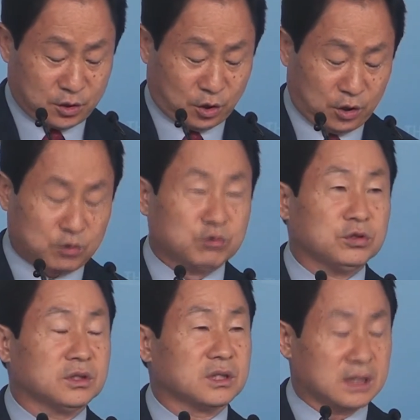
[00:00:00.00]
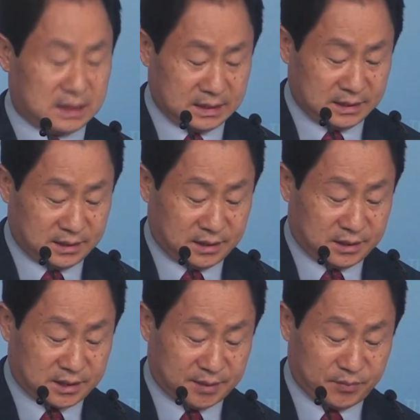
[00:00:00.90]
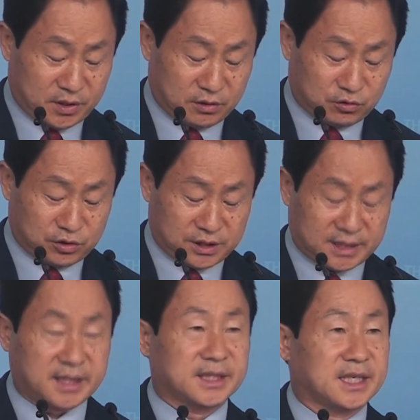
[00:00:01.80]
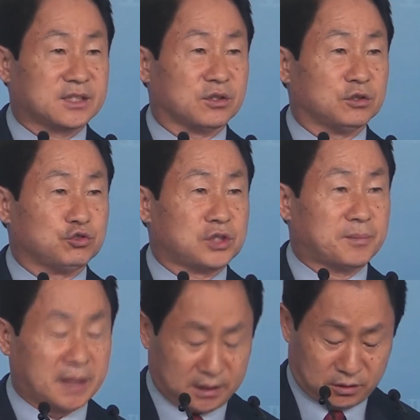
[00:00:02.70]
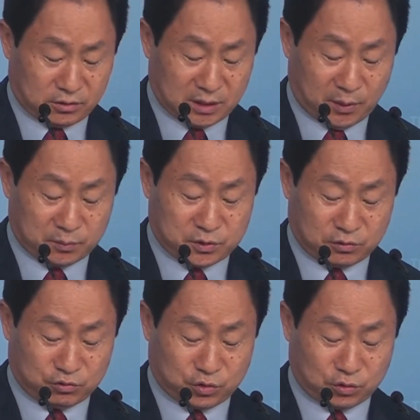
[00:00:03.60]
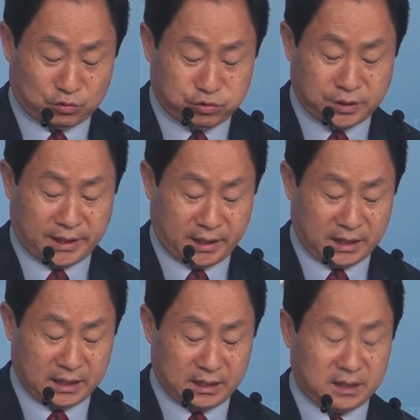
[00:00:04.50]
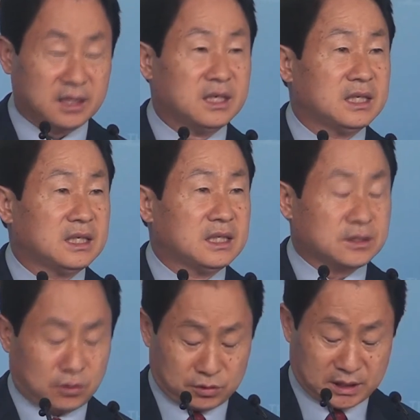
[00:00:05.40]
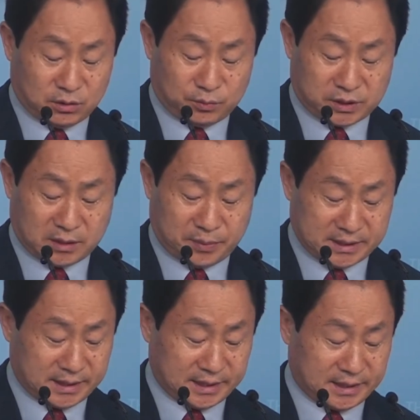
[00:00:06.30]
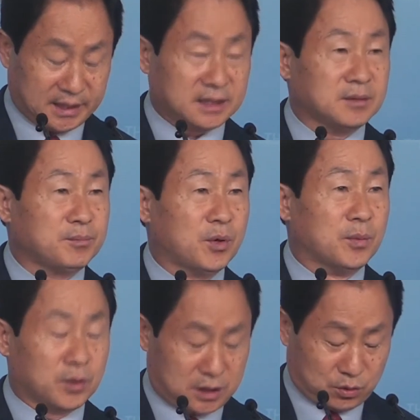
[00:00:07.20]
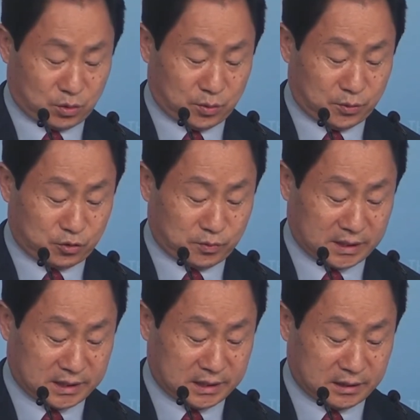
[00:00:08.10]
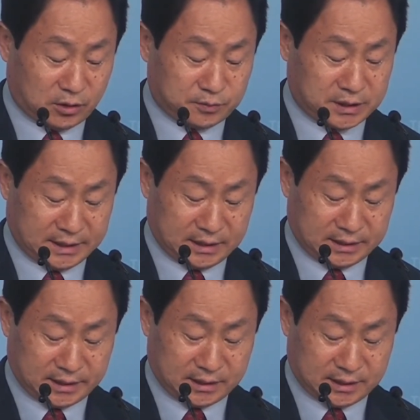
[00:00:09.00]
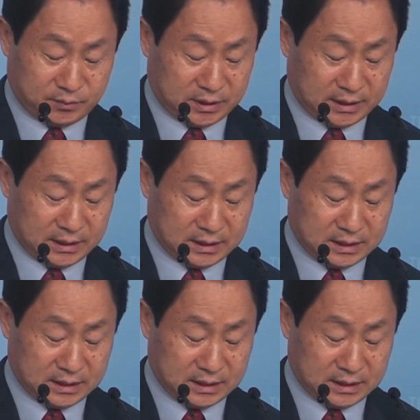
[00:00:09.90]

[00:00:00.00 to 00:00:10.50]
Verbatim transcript: 결국은 김경수 지사에 대해서 유죄 판결과 법정 구속 후에 성창호 부장판사에 대한 보복 기소로 볼 수밖에 없지 않나 생각을 합니다.